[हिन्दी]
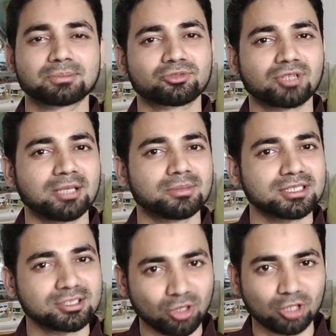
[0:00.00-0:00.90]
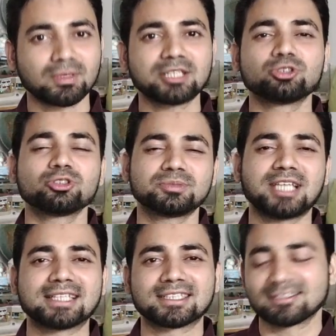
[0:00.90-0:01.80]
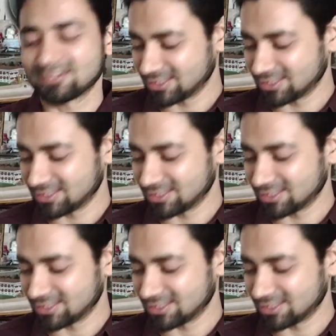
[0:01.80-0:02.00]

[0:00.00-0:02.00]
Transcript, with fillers: सब्सक्राइबर्स ऑन माई यूट्यूब चैनल